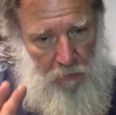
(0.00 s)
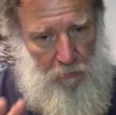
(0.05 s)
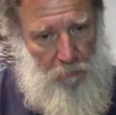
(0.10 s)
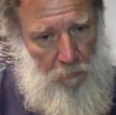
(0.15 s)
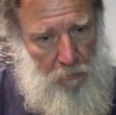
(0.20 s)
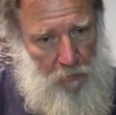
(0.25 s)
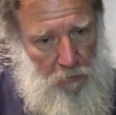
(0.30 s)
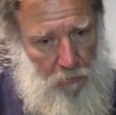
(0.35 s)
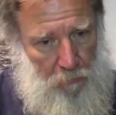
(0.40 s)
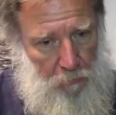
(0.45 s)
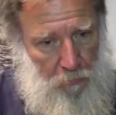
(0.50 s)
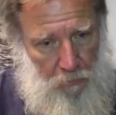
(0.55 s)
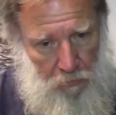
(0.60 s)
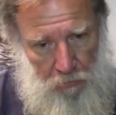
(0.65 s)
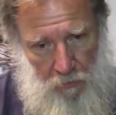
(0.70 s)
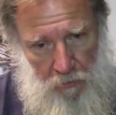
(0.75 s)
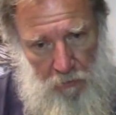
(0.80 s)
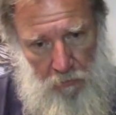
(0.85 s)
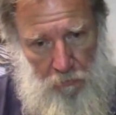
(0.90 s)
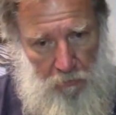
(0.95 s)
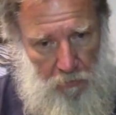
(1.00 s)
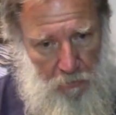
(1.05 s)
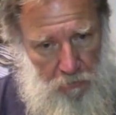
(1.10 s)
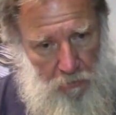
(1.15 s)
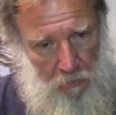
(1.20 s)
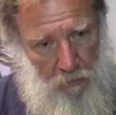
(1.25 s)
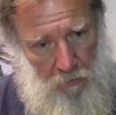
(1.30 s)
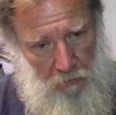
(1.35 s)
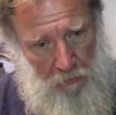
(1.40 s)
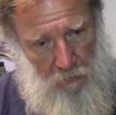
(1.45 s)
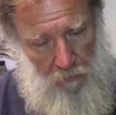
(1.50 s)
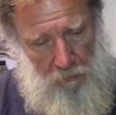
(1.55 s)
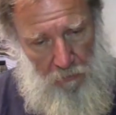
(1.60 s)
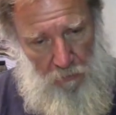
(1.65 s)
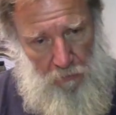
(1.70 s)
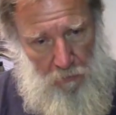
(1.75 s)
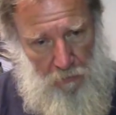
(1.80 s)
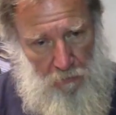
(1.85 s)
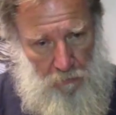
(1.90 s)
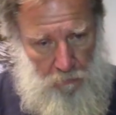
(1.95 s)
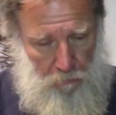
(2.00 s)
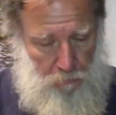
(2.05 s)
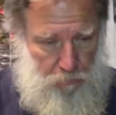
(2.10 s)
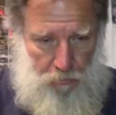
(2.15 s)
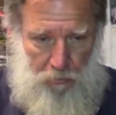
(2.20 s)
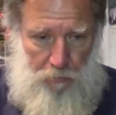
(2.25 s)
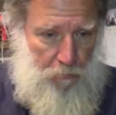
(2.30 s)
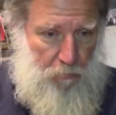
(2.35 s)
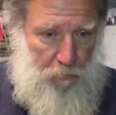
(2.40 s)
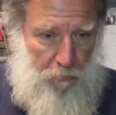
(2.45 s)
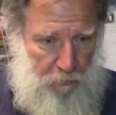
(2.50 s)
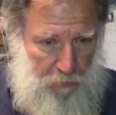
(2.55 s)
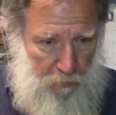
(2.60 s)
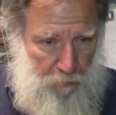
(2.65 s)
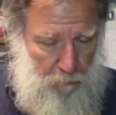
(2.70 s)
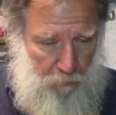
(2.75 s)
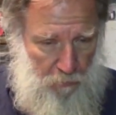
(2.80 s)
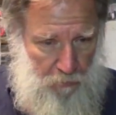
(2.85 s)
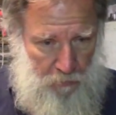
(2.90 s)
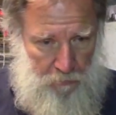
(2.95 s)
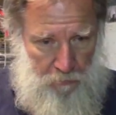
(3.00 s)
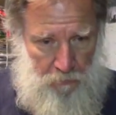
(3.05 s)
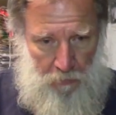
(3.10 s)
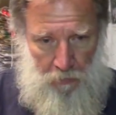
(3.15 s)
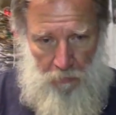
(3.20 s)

en un principio allá y otras aquí, no sé todavía cuáles,